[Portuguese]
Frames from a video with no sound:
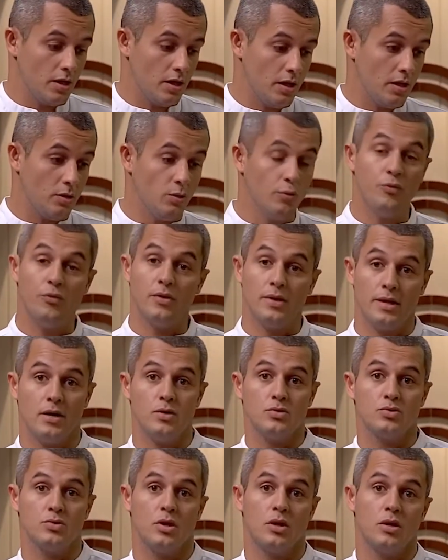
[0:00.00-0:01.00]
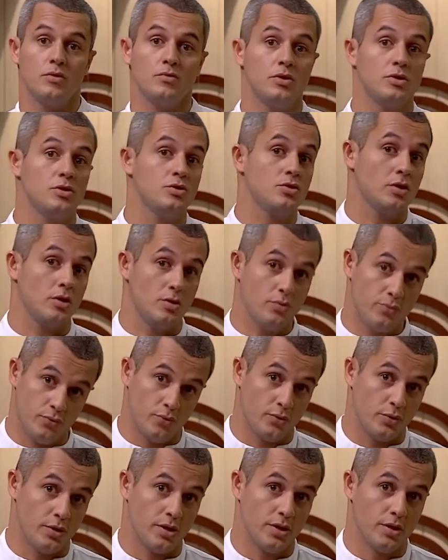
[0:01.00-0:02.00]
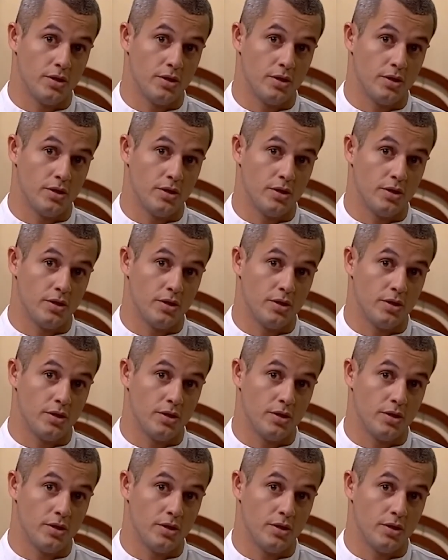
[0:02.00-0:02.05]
E no final só que eu vou adicionar o fungo.